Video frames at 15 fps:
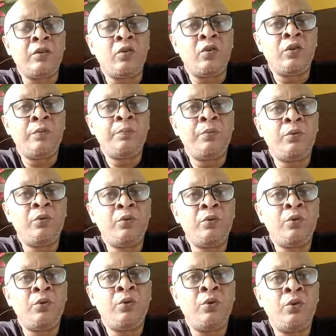
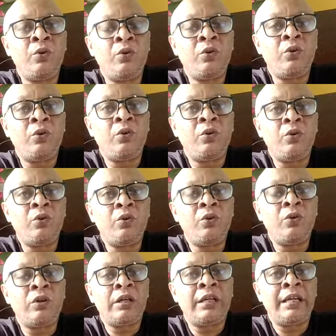
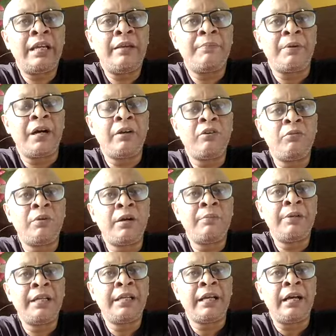গল্পগুলোকে ভালোভাবে
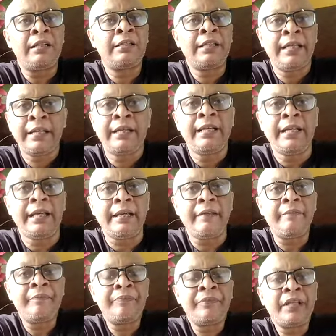না দেখলে
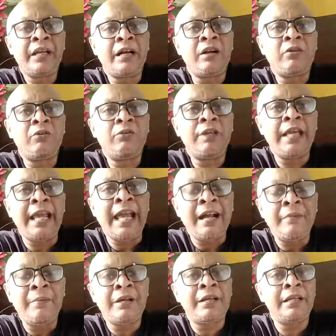কারণ ওই
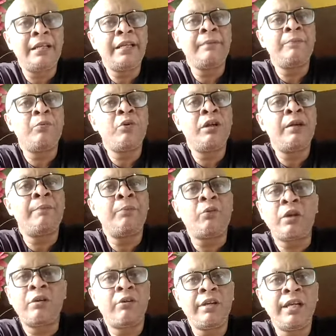একবার রিডিং পড়লাম
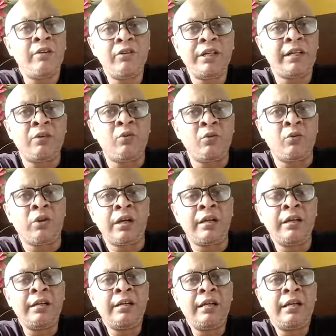পড়া হয়ে গেল এটা করো না
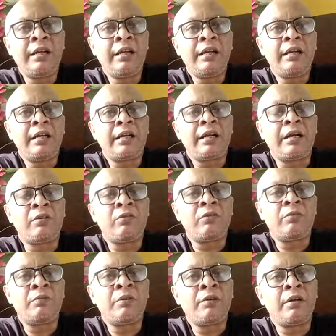কারণ
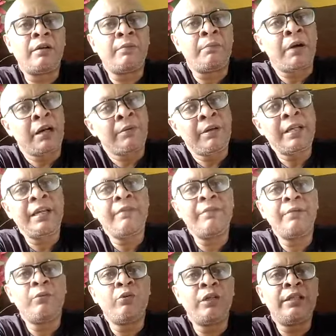বারবারই আমি
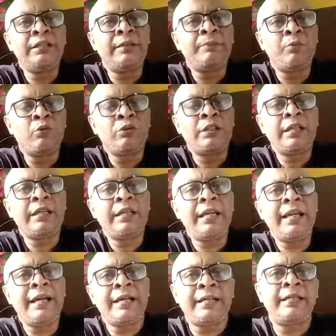বলি যে প্রত্যেককে
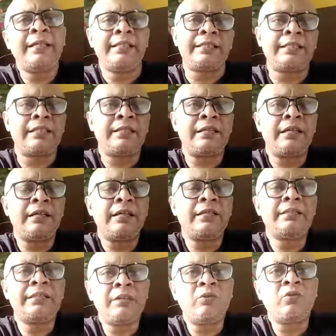অ্যাটলিস্ট
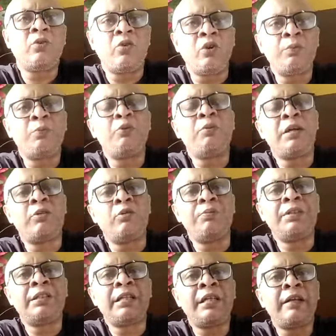যে কোনো গল্প বা
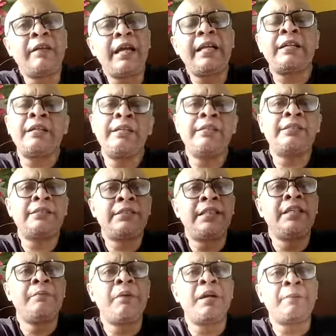কবিতা অ্যাটলিস্ট
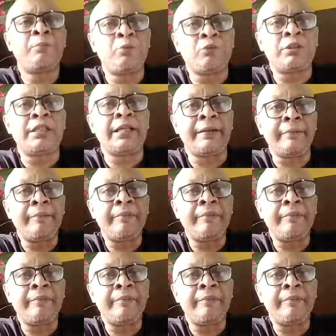তিনবার পড়তে